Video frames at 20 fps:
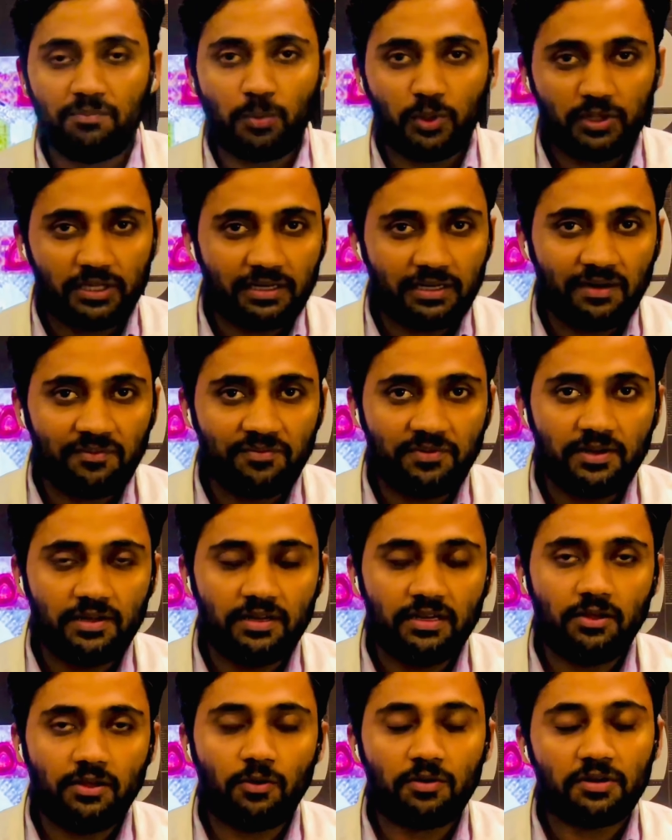পতাকার ফিন
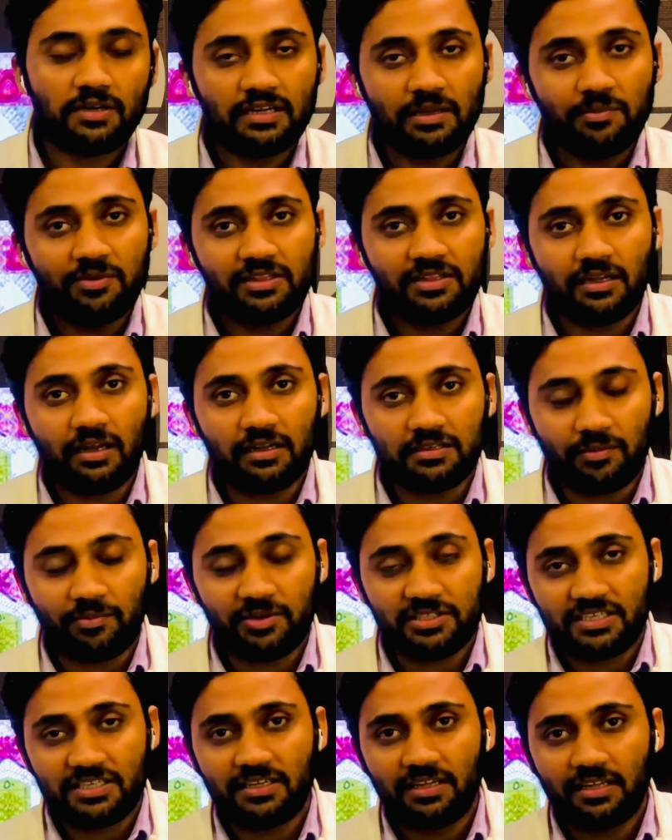নিয়ে অলরেডি আমি
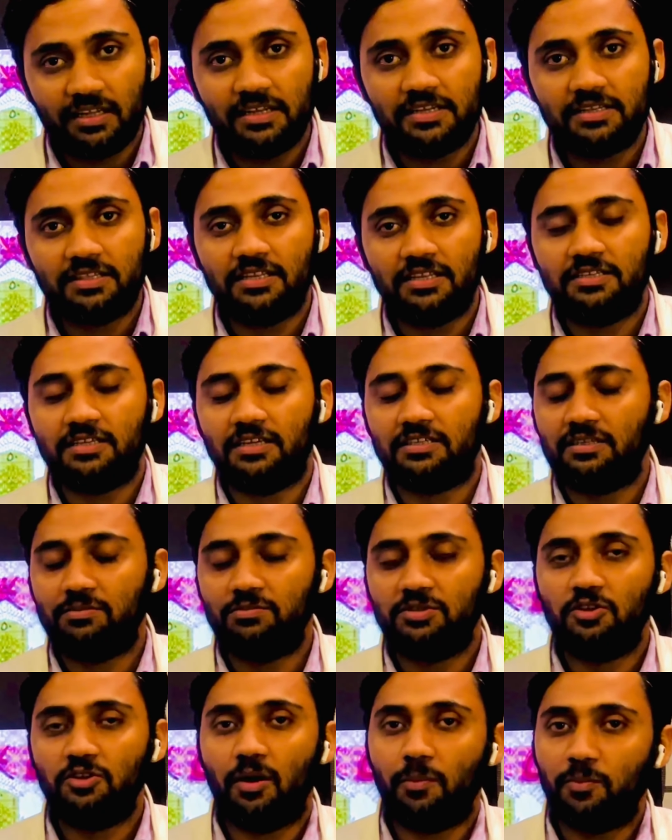আমার চ্যানেলেই তিন চারটে
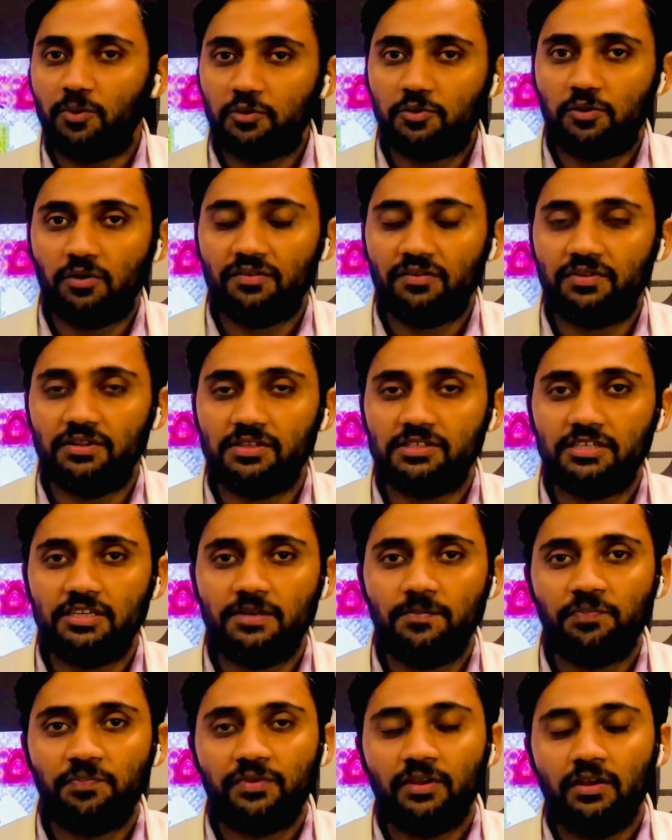ভিডিও আপলোড করে ফেলছি
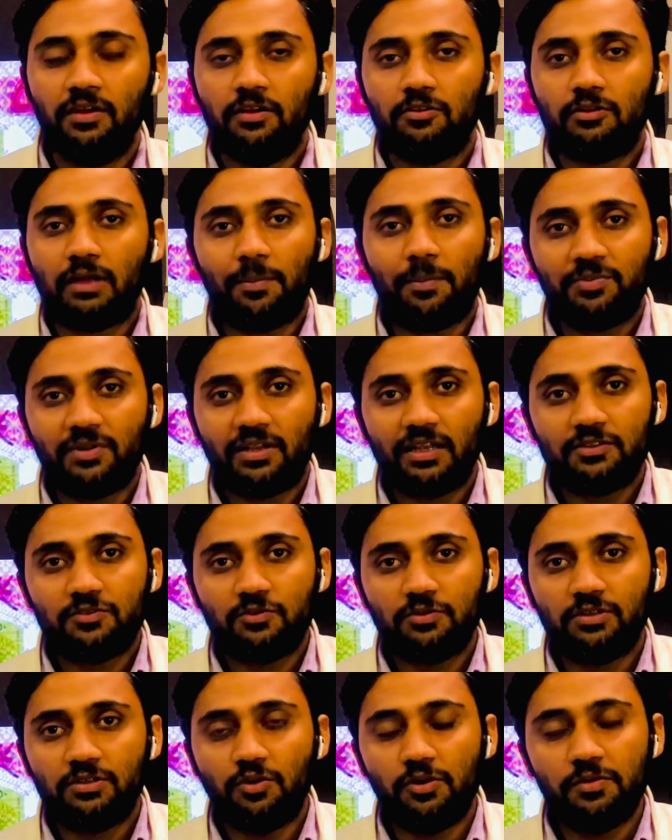তা আপনারা
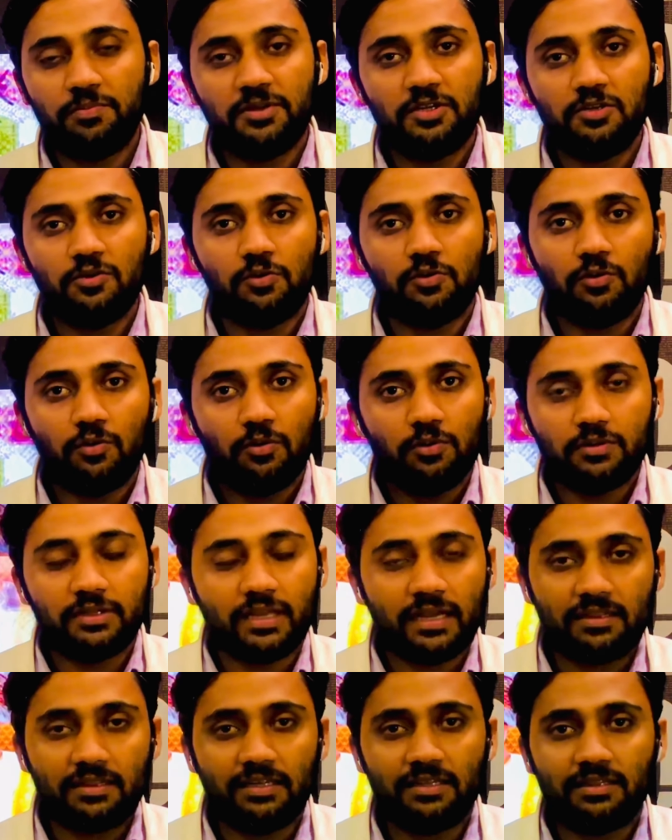যদি ওই ভিডিওগুলো
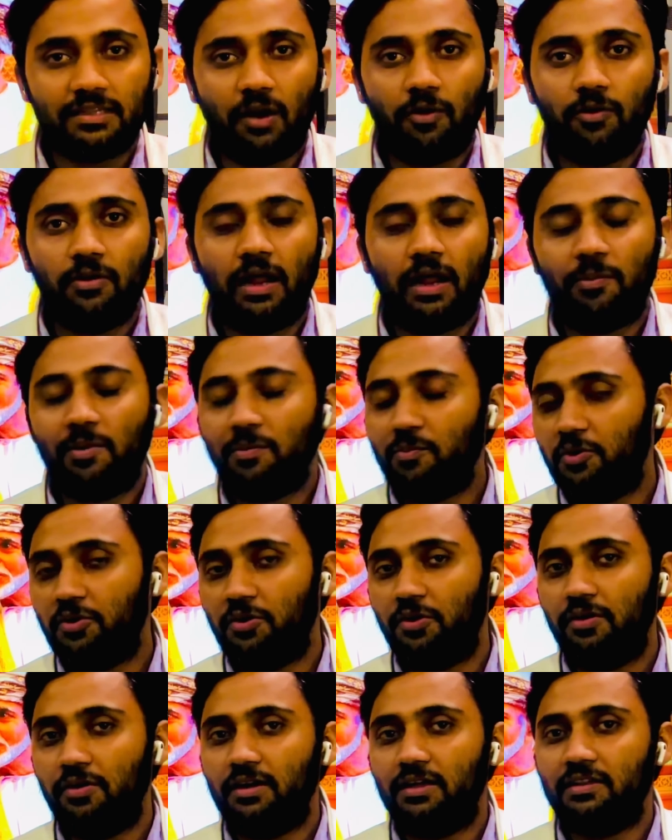দেখতেন তাহলে আমার মনে
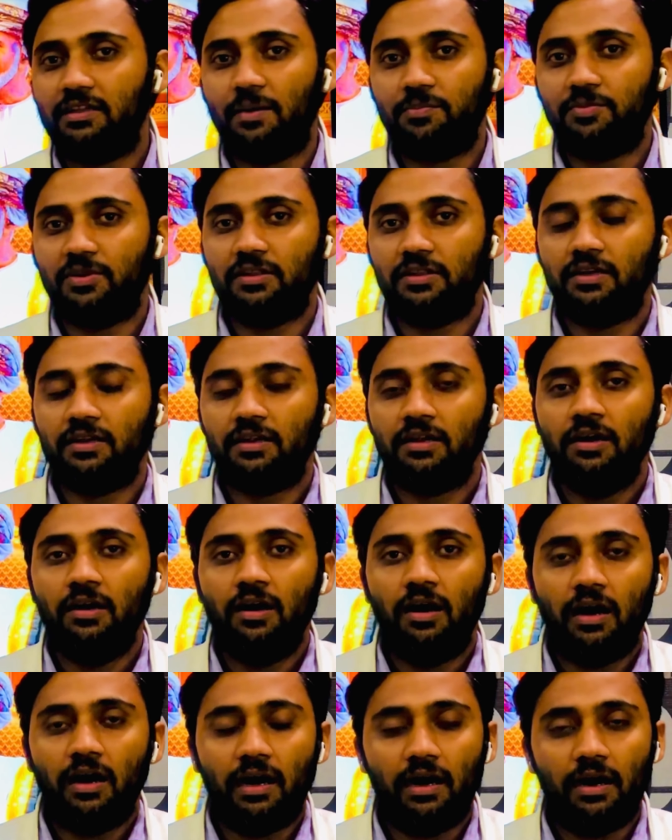হয় না যে আপনাদের
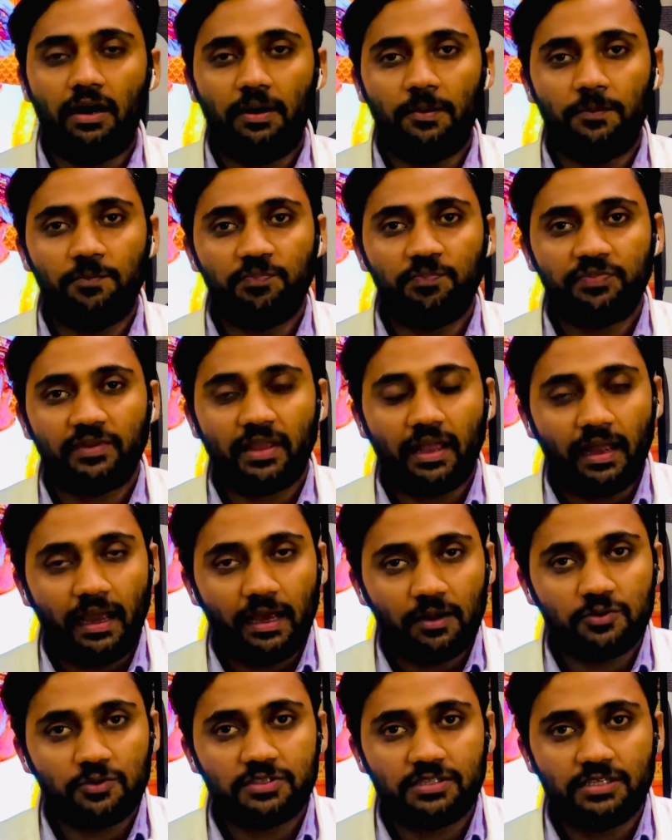
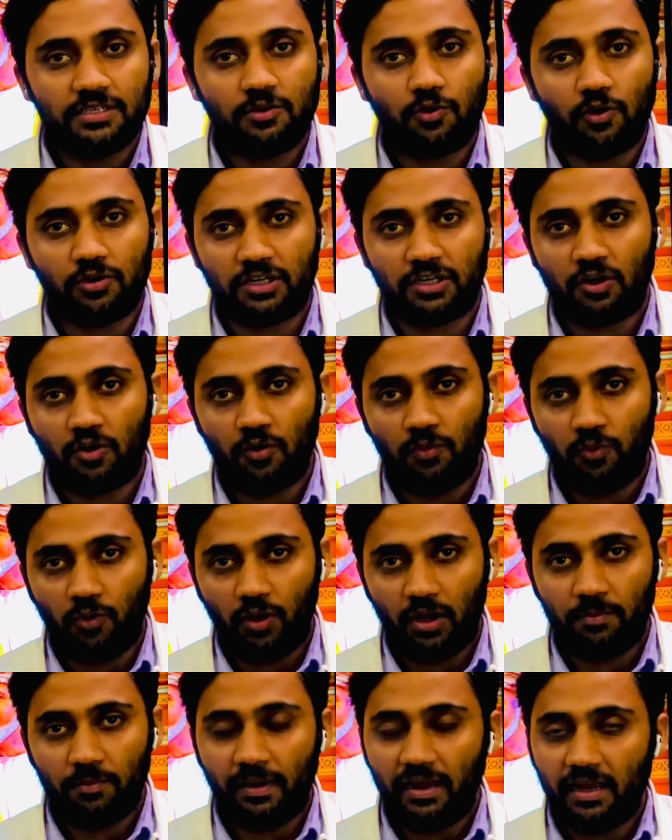এনওসি কন্ট্রাক্ট অফ
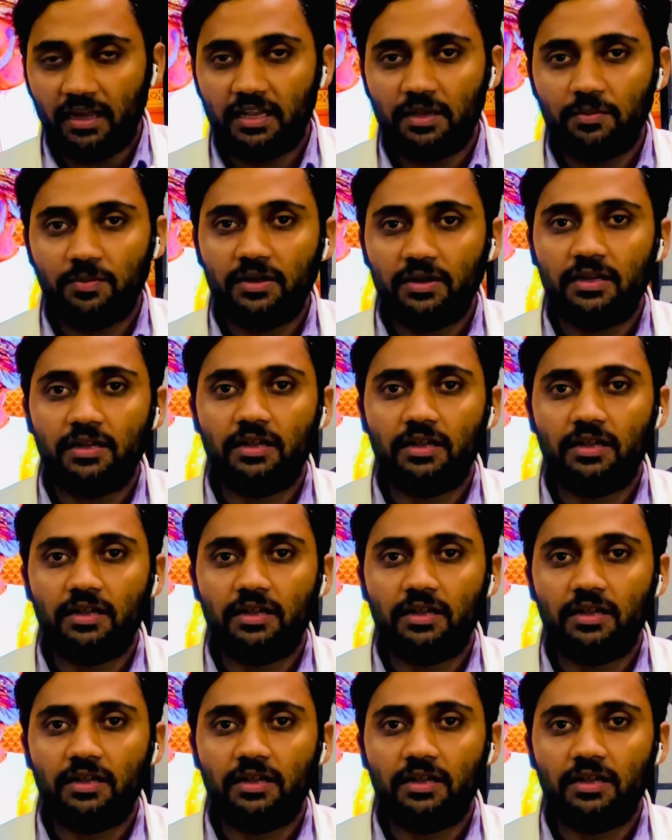ওয়ার্ক বা এগ্রিমেন্ট